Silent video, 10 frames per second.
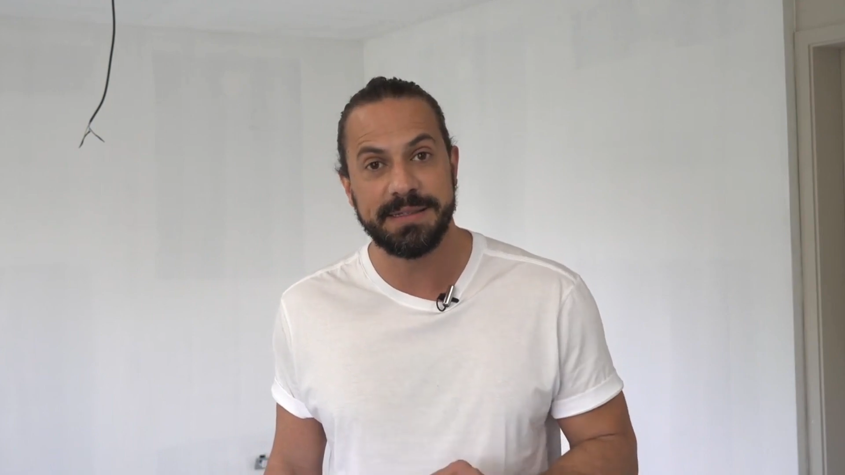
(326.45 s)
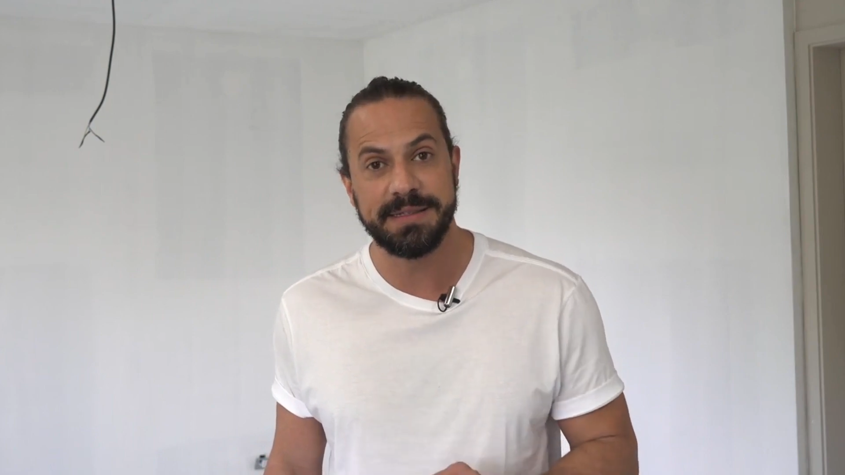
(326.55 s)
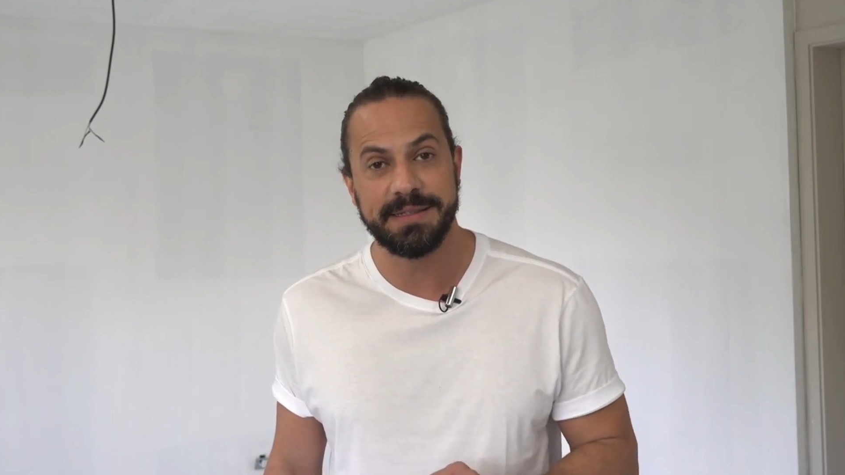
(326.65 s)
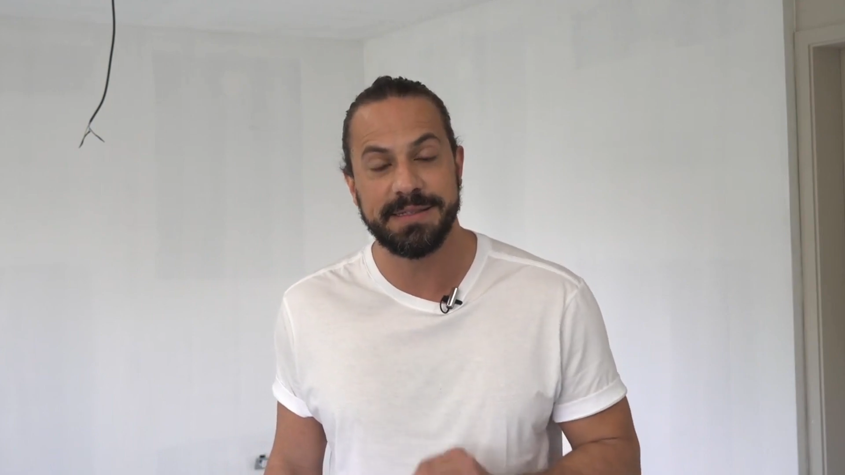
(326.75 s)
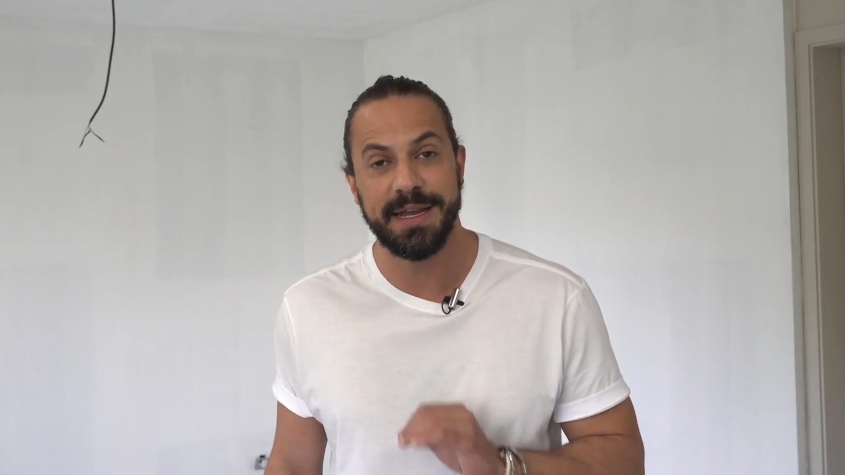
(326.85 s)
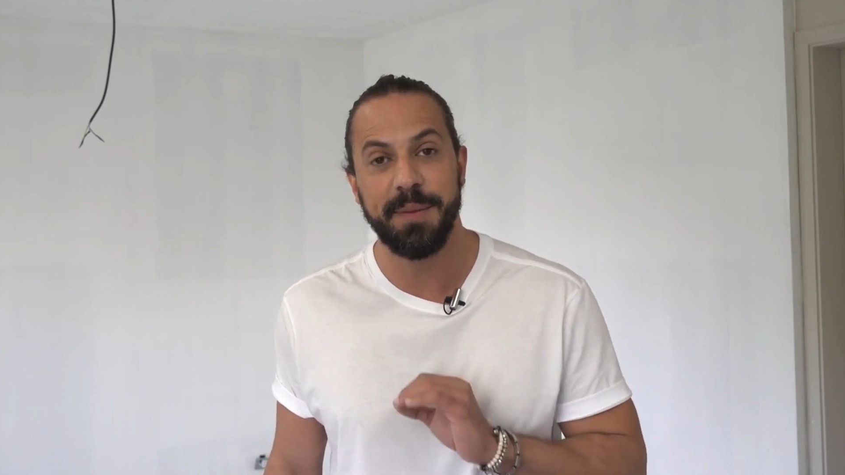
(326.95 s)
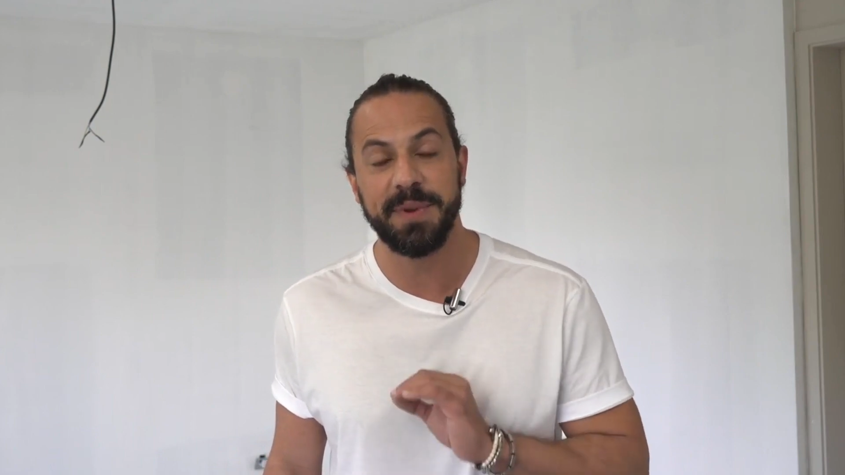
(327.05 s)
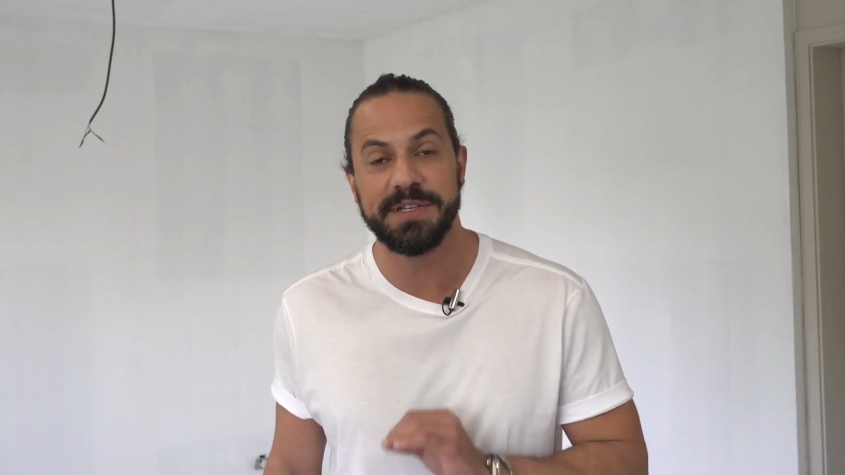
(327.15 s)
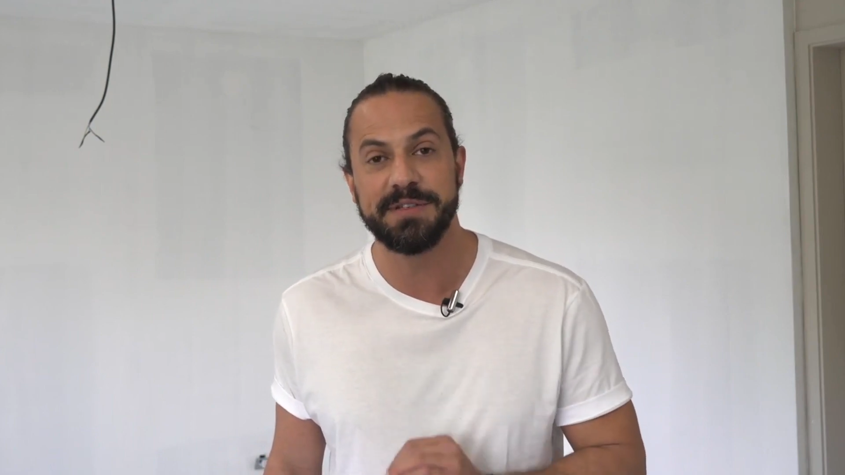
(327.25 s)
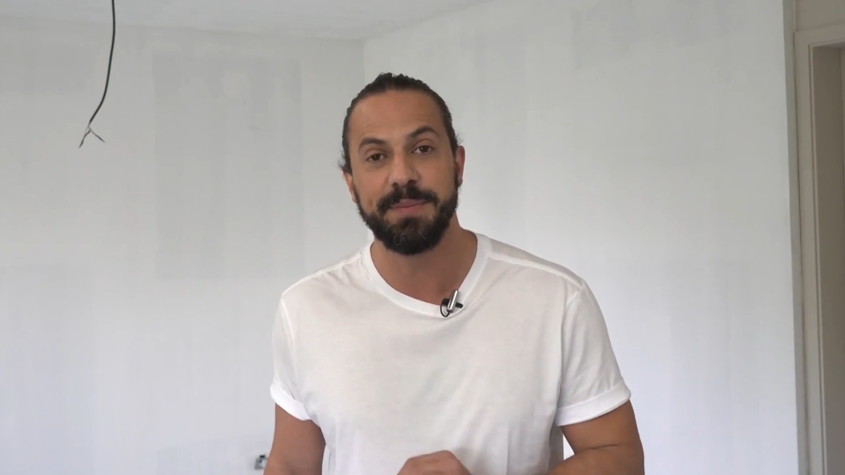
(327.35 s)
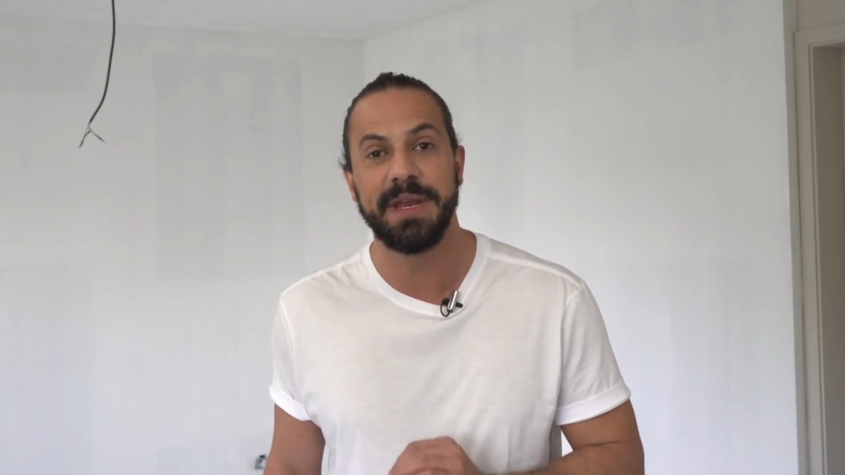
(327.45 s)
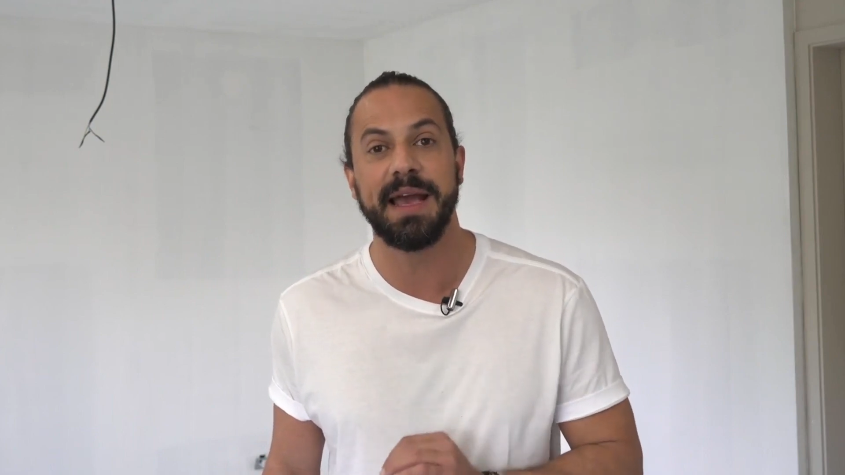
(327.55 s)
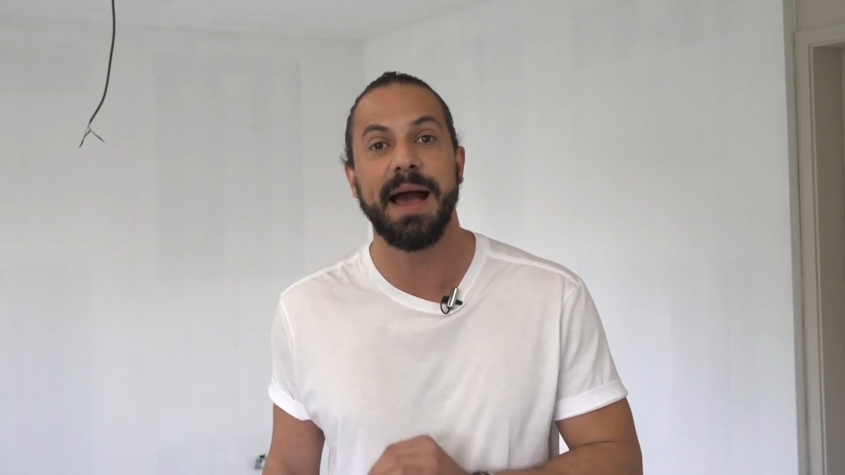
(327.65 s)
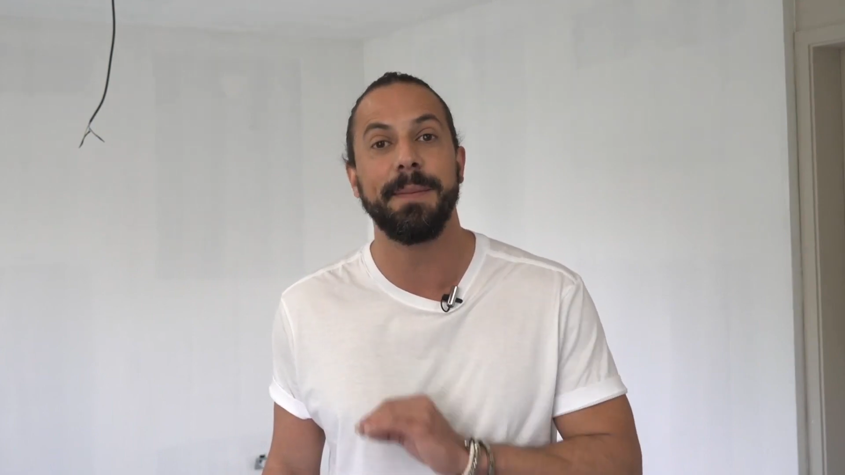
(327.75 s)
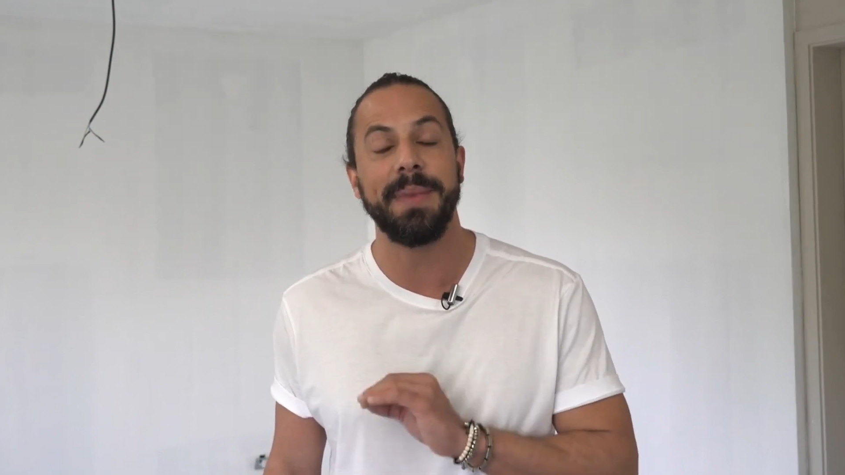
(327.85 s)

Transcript: será preciso aplicar